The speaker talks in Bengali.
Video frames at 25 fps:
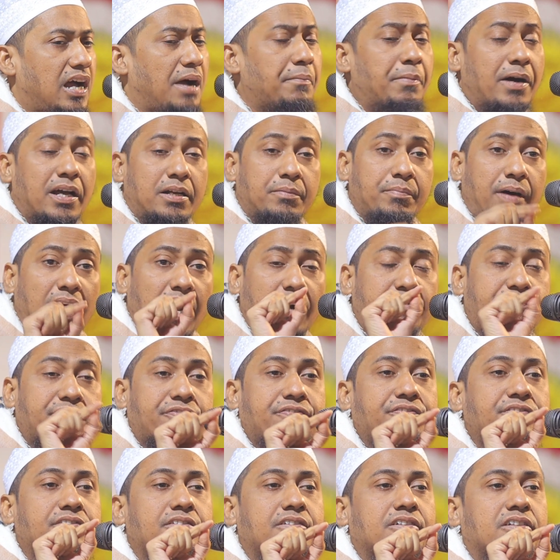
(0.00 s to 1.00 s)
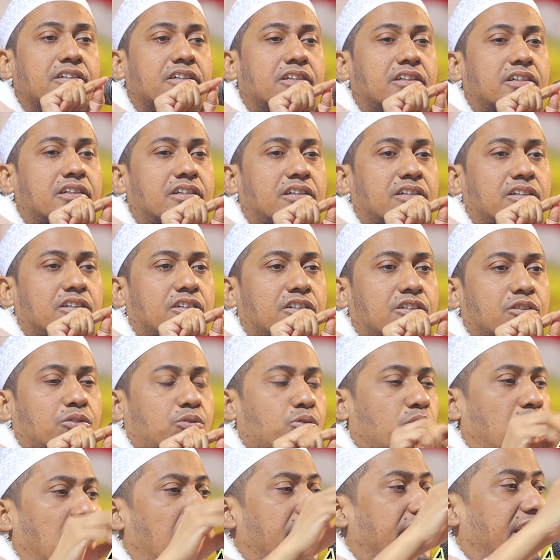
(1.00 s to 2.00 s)
আমার বাপ
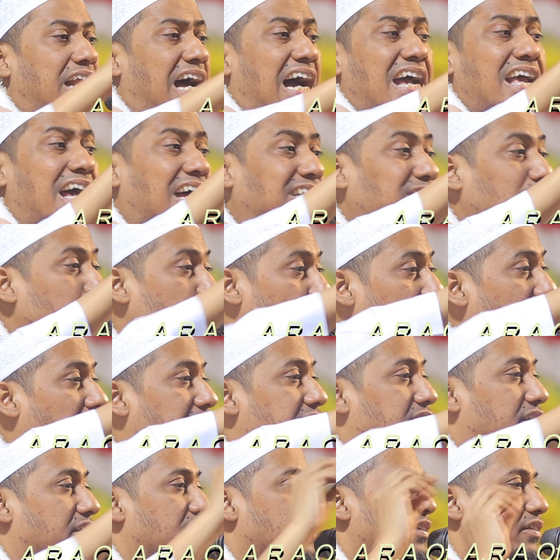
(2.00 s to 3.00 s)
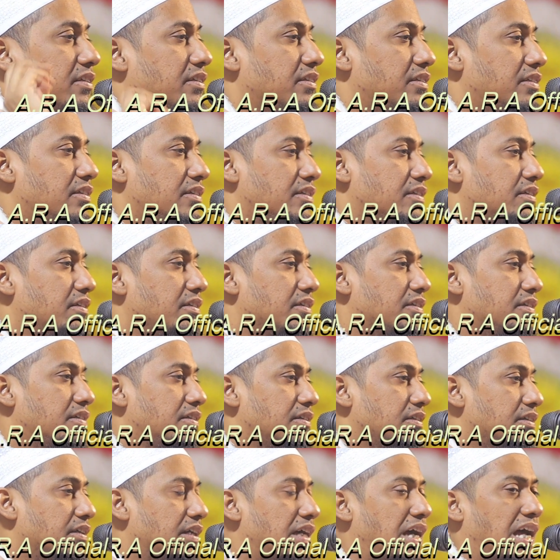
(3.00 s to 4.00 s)
কোরআনের আয়াত শুনেন
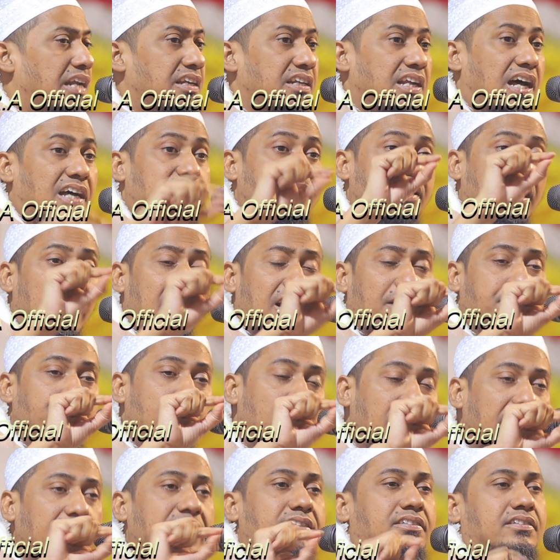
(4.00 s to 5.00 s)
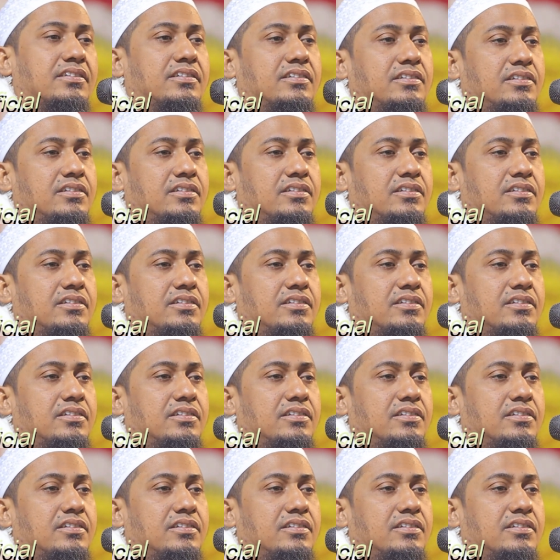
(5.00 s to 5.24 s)
আল্লাহ তালা বলেন